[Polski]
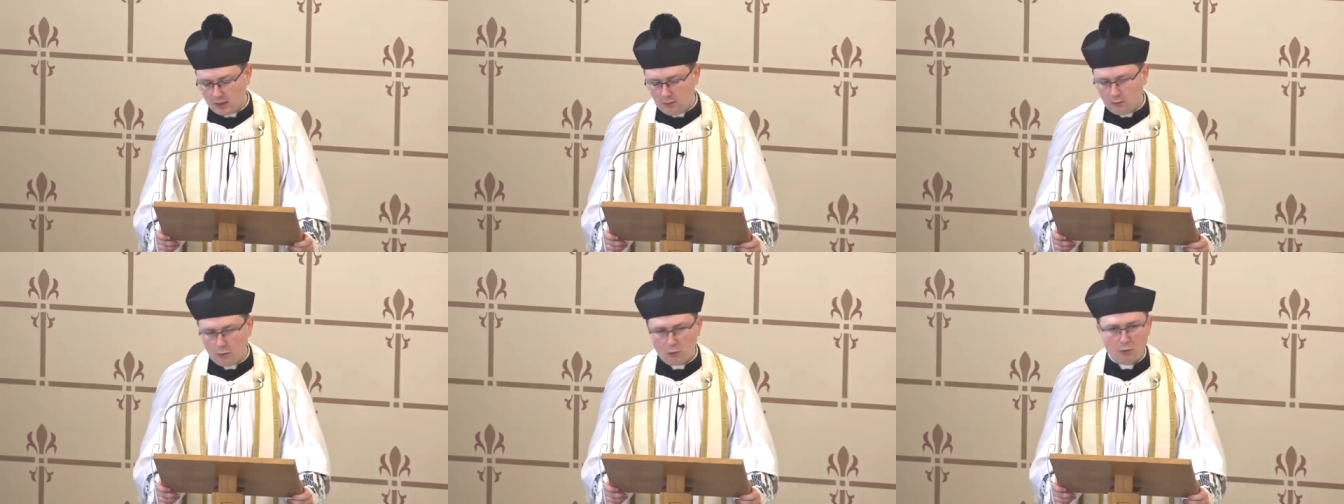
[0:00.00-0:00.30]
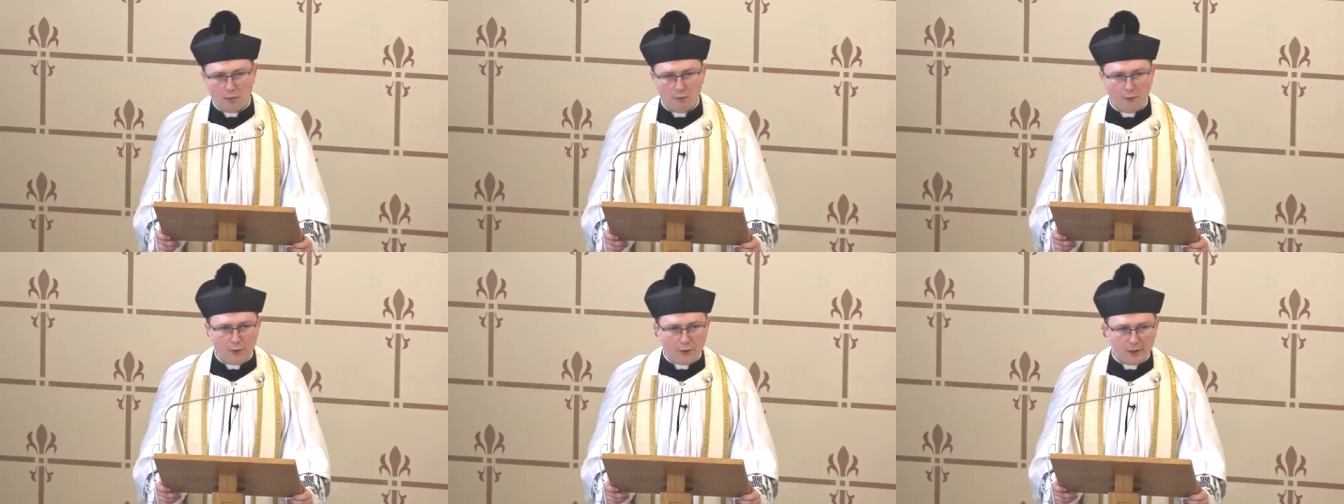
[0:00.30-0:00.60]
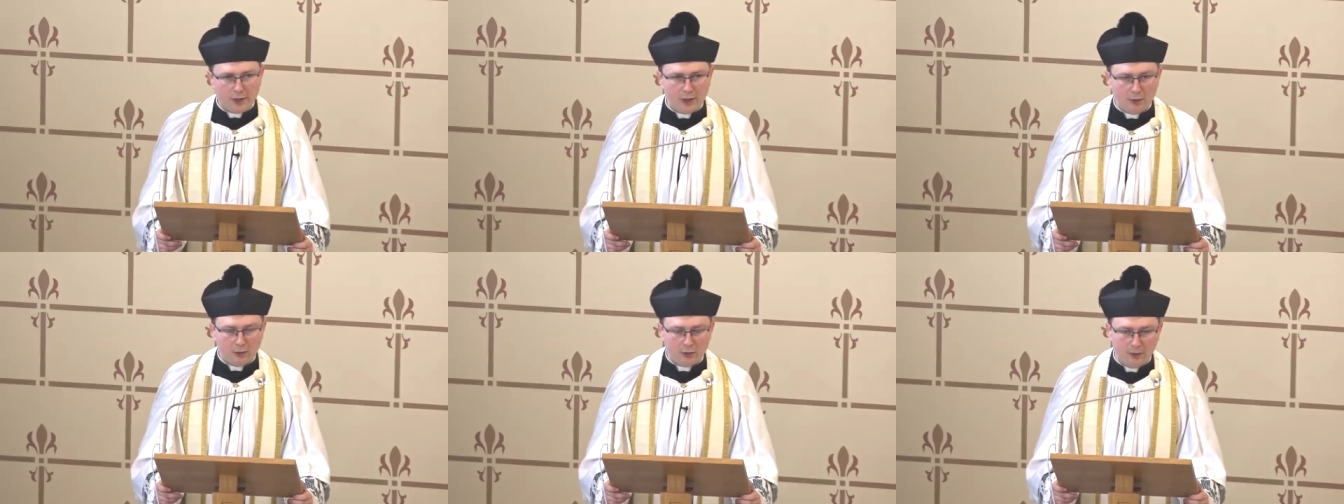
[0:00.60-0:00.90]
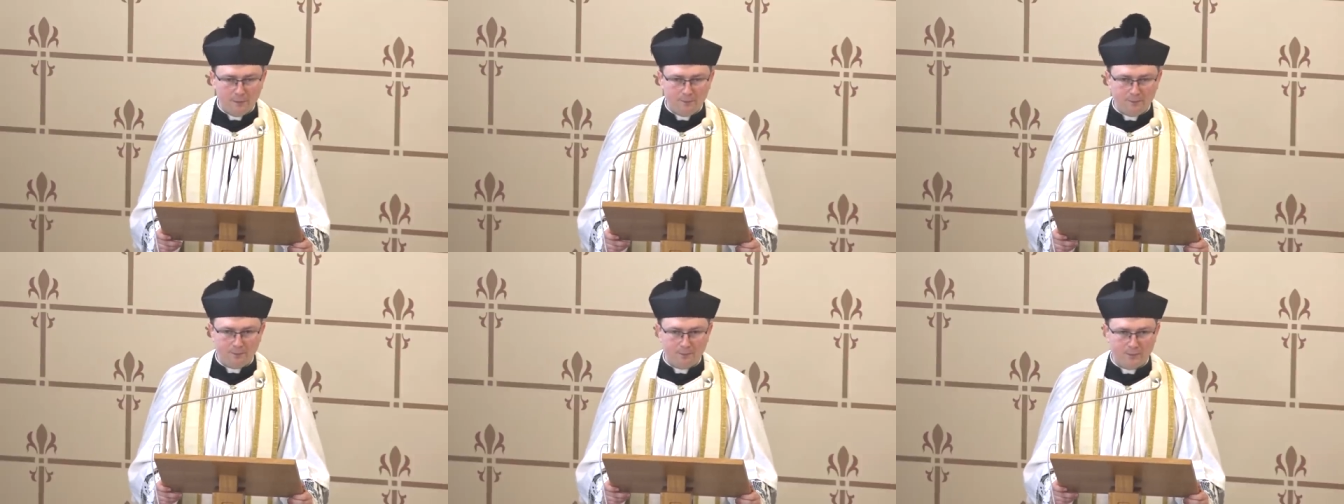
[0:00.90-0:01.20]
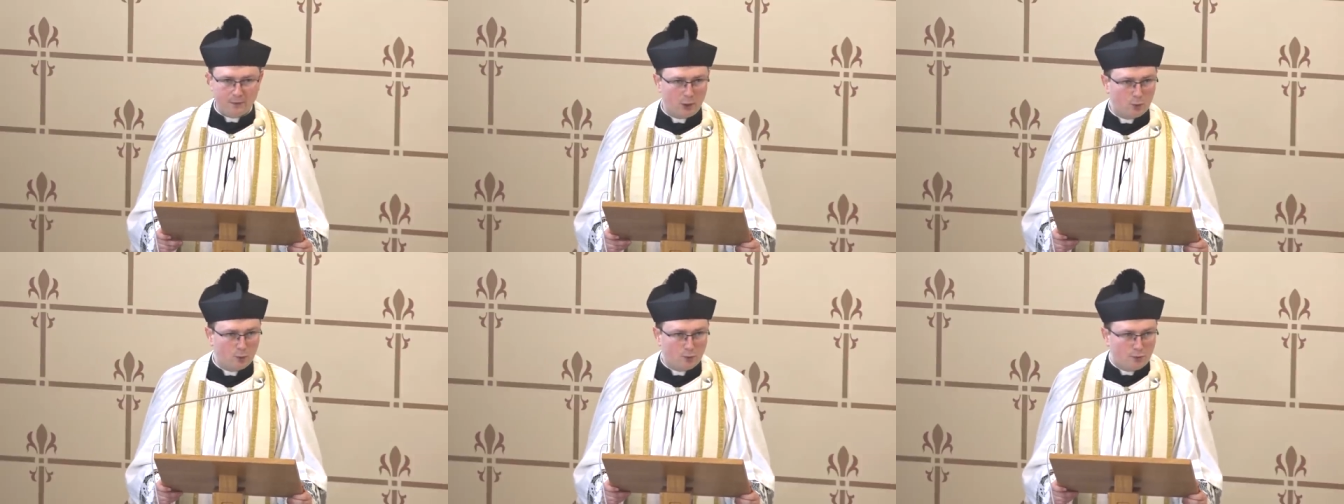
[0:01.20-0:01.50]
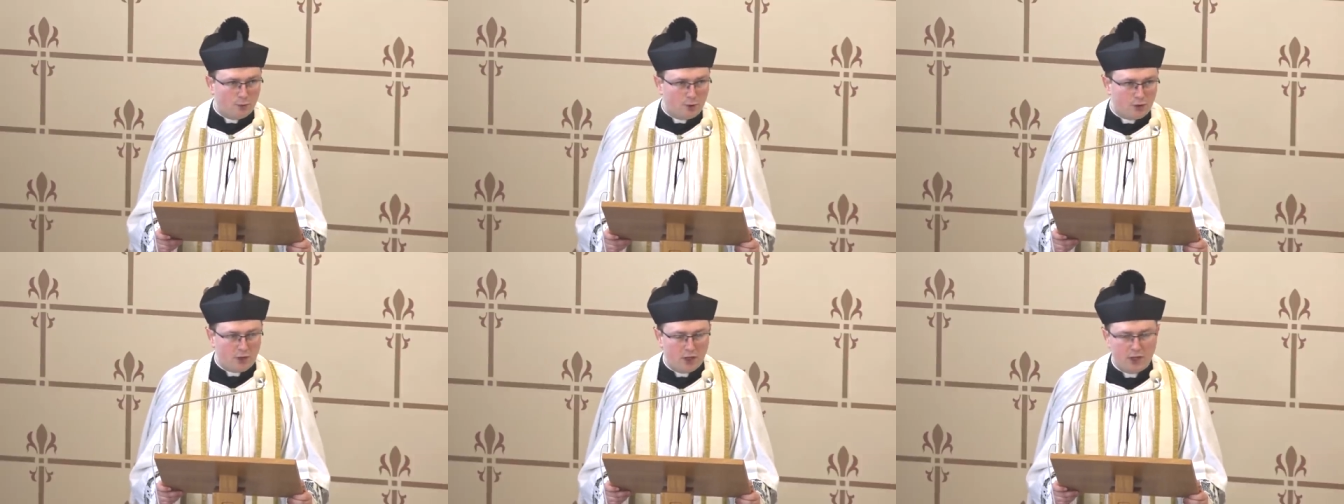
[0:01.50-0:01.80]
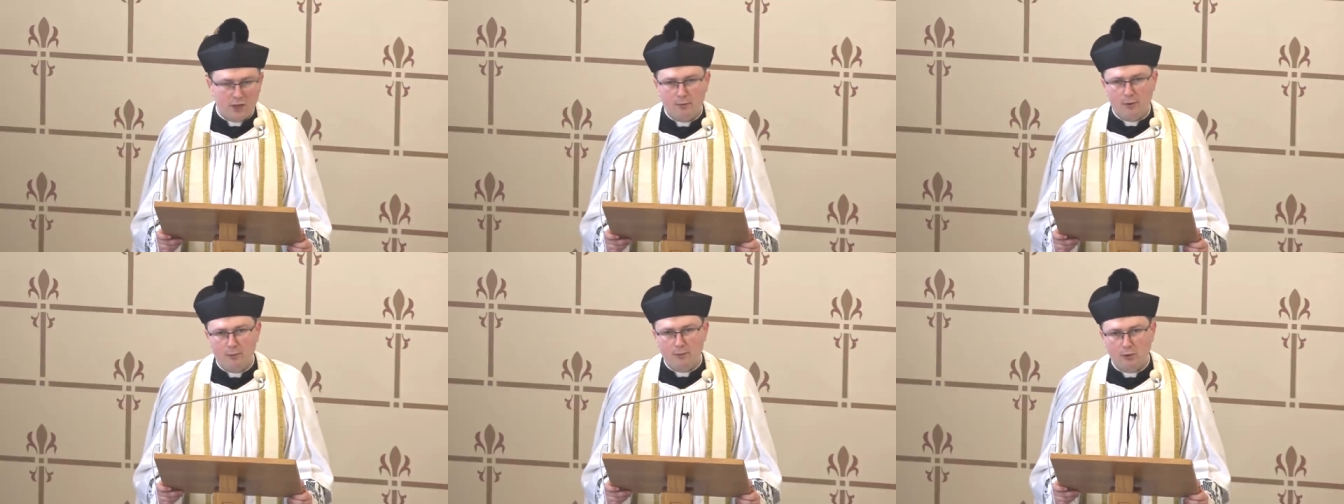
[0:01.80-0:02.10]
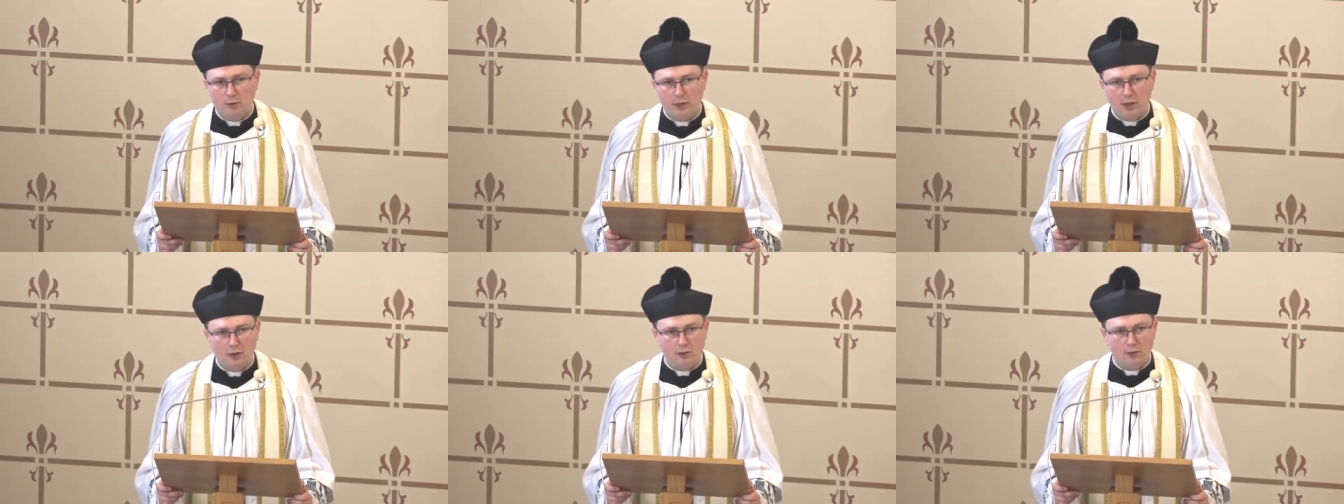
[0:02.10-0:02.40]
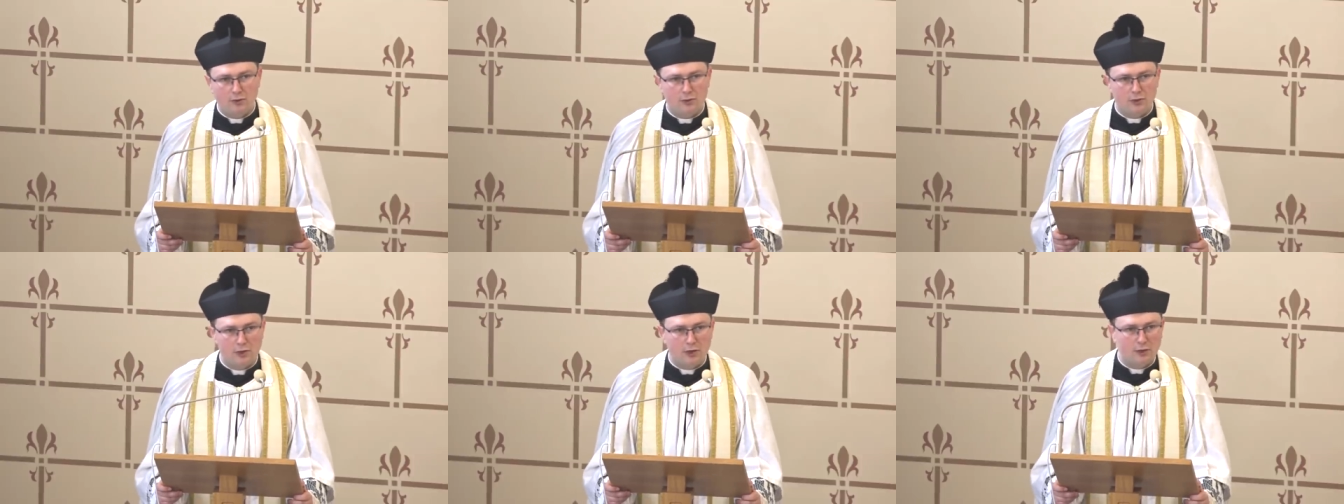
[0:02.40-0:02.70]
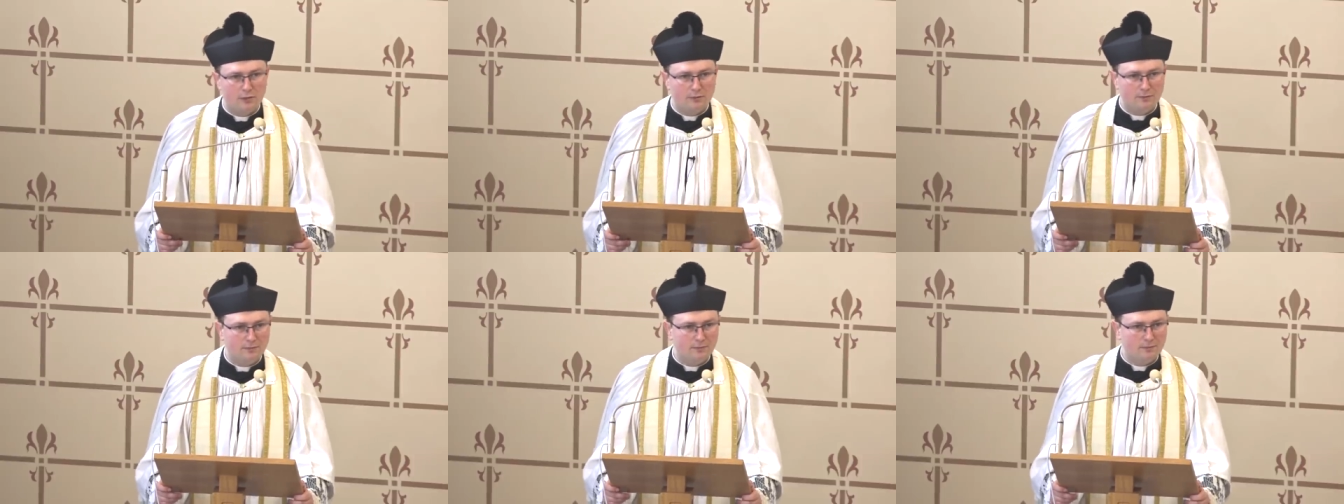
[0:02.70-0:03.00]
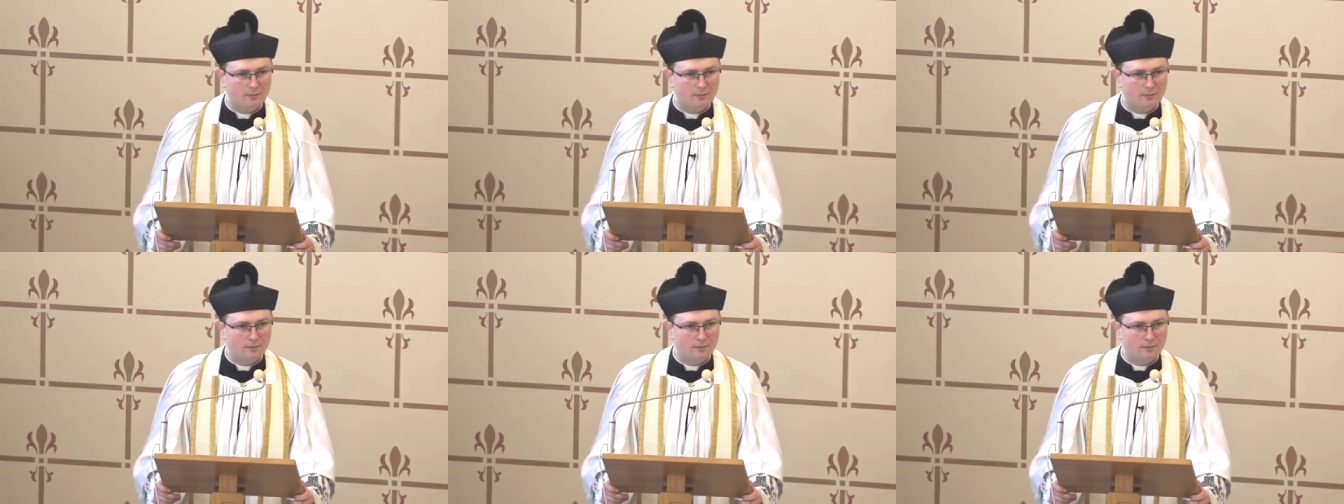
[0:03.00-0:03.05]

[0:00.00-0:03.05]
mogło w ogóle o tym nie usłyszeć, pomimo tego, że